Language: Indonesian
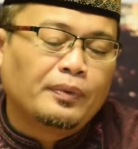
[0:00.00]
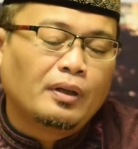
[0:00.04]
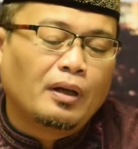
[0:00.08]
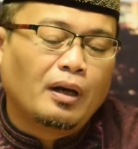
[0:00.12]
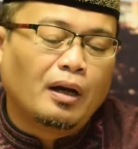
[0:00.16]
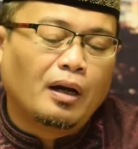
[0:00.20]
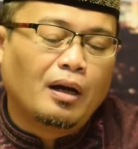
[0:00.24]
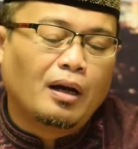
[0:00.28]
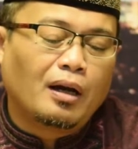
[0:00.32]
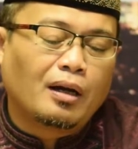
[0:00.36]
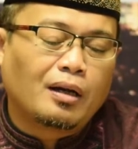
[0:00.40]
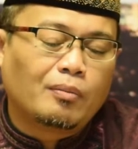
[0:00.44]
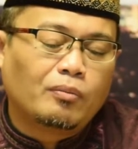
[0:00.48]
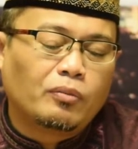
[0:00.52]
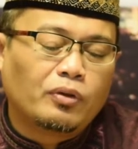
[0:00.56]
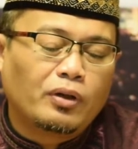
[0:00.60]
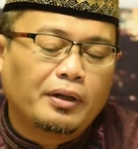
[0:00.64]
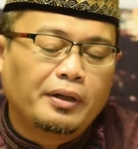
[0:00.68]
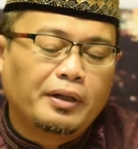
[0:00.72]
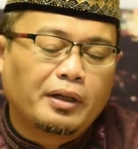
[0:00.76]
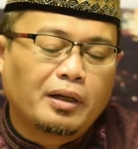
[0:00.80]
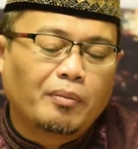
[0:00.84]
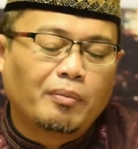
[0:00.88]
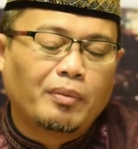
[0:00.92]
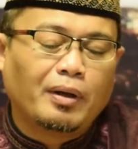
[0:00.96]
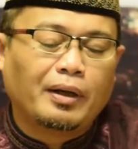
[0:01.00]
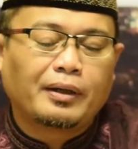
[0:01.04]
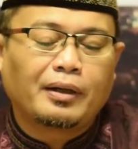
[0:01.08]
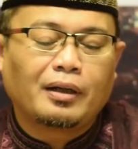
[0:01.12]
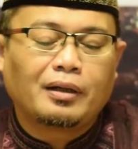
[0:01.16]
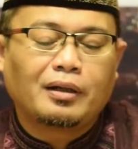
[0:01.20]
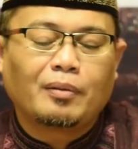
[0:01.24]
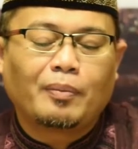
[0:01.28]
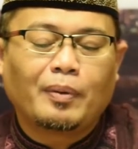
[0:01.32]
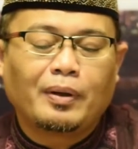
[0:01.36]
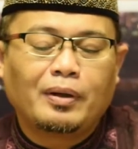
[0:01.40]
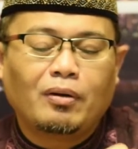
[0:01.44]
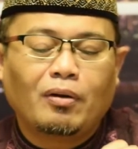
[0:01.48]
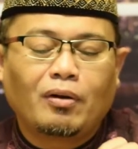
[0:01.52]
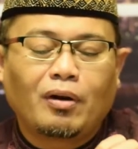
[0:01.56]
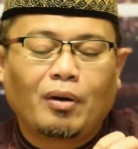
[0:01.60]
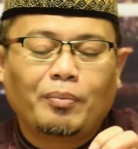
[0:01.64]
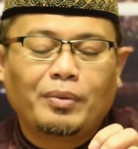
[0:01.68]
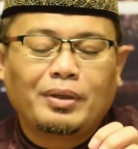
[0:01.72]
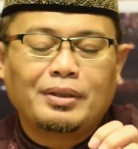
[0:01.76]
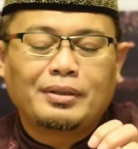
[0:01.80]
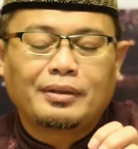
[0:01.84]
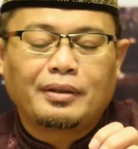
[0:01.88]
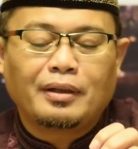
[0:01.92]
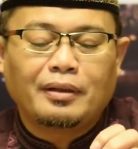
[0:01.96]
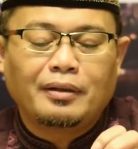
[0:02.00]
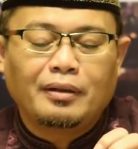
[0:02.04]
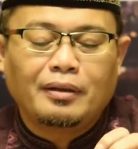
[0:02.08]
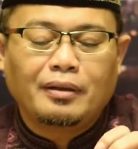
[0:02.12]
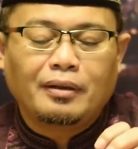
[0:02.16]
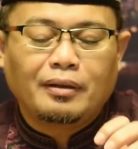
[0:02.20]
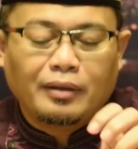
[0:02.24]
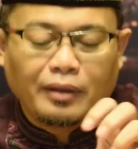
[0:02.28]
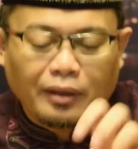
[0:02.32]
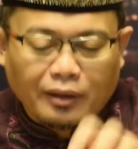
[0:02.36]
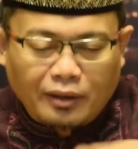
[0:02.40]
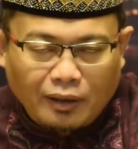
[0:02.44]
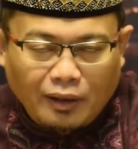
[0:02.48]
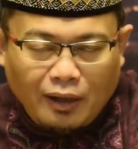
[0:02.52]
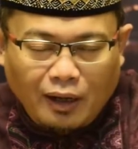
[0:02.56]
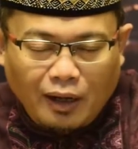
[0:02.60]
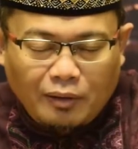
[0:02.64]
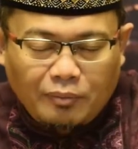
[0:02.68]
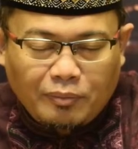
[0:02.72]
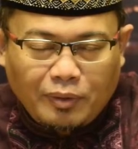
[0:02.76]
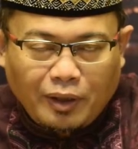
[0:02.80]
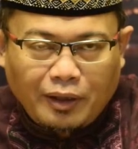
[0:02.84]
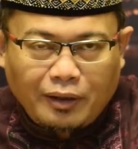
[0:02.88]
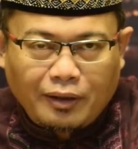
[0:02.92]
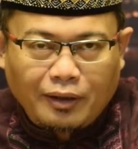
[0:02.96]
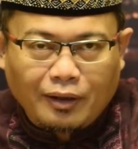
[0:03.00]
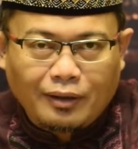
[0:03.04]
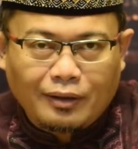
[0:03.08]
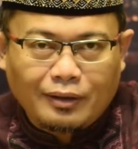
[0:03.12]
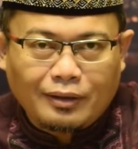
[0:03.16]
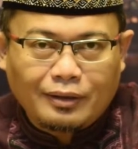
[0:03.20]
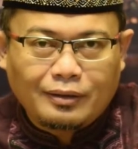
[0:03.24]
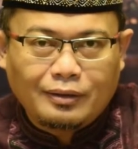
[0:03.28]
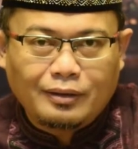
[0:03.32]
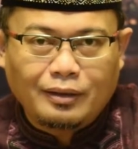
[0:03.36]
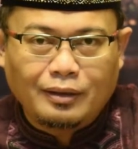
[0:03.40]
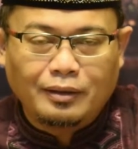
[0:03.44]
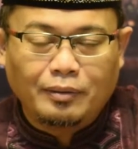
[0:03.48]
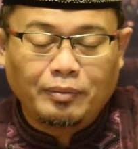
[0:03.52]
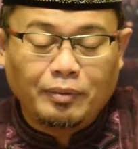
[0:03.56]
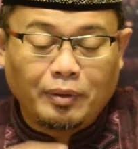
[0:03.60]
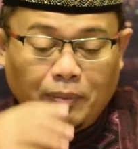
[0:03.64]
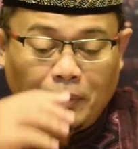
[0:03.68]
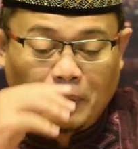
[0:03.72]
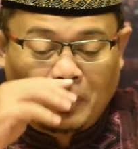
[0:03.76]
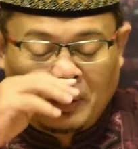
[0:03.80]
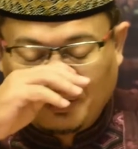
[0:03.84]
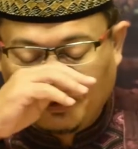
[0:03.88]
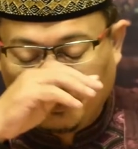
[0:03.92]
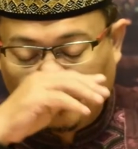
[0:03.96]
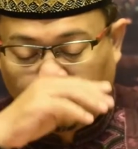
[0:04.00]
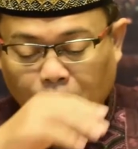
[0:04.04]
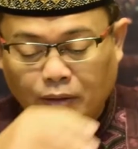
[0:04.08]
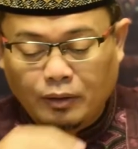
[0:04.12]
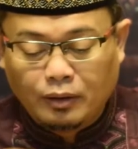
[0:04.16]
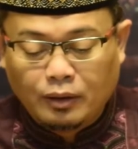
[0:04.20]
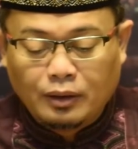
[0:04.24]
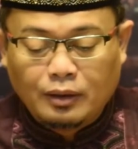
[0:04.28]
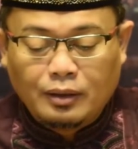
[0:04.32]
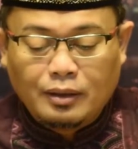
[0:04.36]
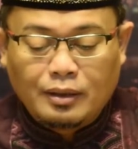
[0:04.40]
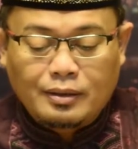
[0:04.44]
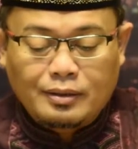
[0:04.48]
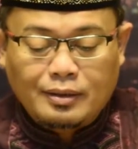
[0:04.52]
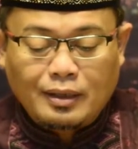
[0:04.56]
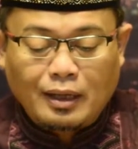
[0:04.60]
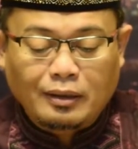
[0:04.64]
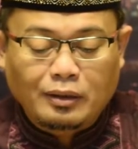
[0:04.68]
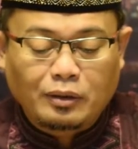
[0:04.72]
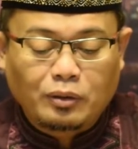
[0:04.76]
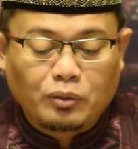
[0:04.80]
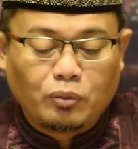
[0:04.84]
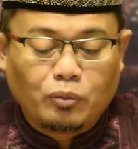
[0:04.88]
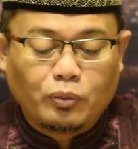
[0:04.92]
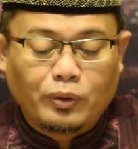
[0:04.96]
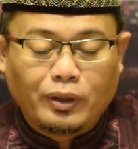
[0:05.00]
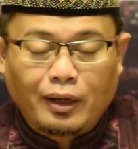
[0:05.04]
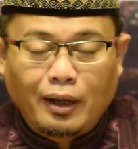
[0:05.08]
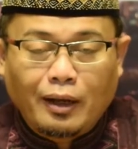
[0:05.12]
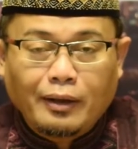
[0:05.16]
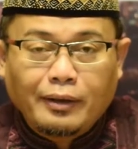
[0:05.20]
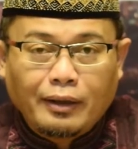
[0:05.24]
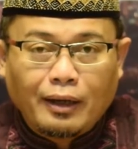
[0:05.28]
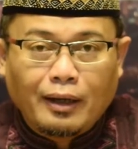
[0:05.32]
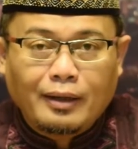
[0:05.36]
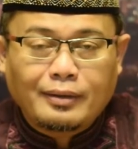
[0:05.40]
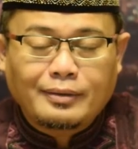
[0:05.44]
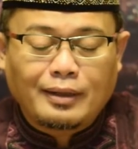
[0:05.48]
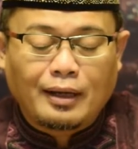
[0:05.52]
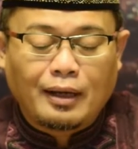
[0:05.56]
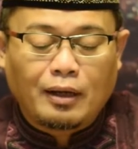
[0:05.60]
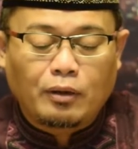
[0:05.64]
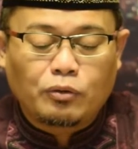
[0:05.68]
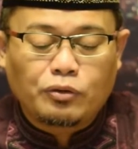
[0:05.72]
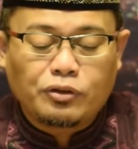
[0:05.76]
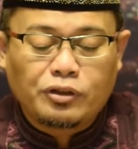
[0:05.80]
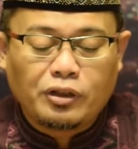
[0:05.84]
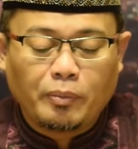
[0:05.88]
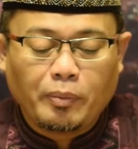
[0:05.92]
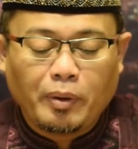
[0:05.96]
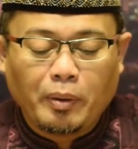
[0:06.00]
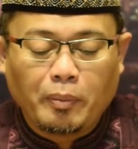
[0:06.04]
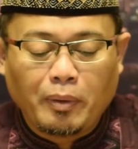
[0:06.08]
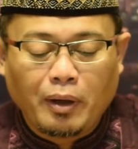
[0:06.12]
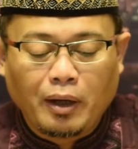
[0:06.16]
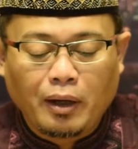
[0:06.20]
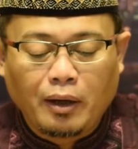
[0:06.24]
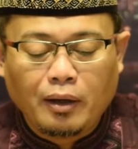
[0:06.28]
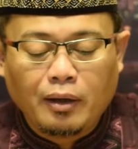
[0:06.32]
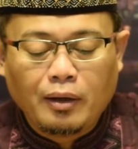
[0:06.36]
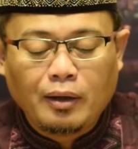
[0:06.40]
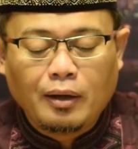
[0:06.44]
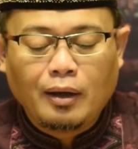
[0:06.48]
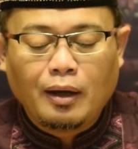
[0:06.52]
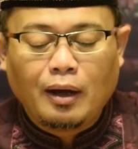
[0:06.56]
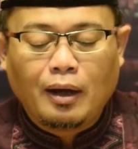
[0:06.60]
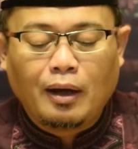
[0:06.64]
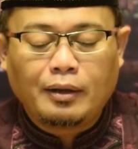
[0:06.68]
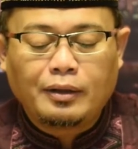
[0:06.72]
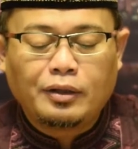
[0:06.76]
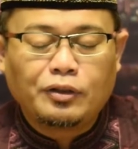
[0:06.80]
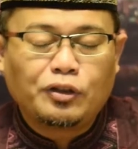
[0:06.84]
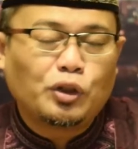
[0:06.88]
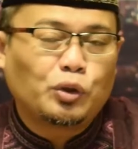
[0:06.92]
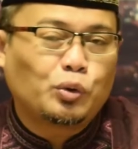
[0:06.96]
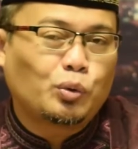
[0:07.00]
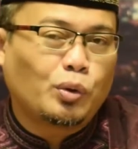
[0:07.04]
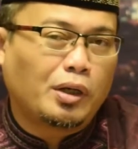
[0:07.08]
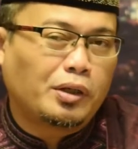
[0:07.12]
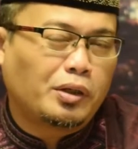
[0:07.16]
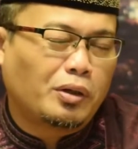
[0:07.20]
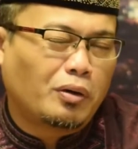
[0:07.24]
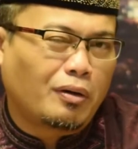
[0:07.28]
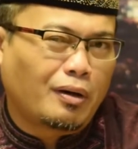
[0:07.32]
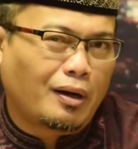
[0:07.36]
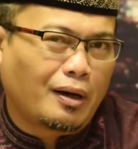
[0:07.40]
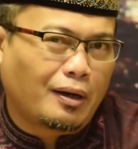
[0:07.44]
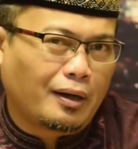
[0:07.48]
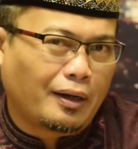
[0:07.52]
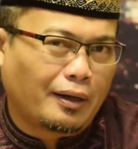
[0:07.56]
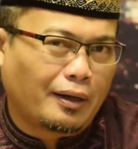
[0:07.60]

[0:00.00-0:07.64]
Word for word: uh, kemudian dikembalikan kepada orang miskin di kelangan mereka. Jadi memang satu wilayah seharusnya memang di situ ada orang